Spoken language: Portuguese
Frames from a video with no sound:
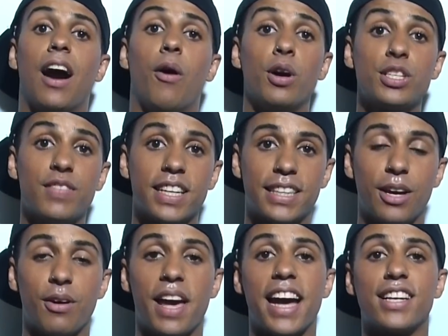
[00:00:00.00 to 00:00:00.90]
Hoje vai
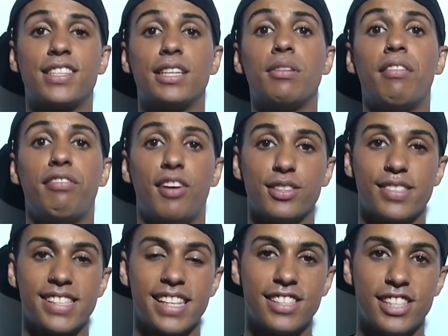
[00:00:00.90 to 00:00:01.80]
ter o reagindo a
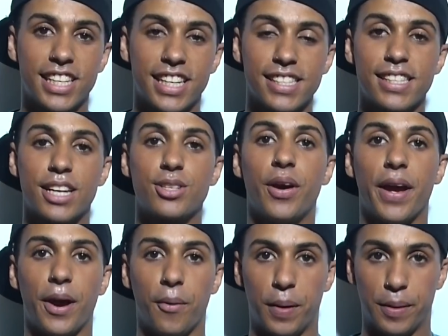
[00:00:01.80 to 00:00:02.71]
fotos antigas da
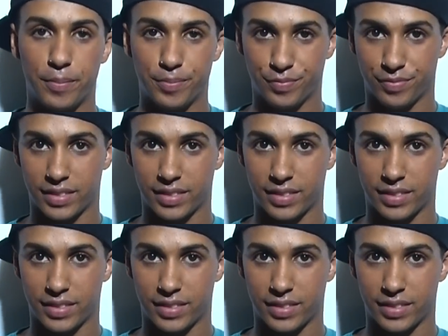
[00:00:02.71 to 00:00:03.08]
Joelma.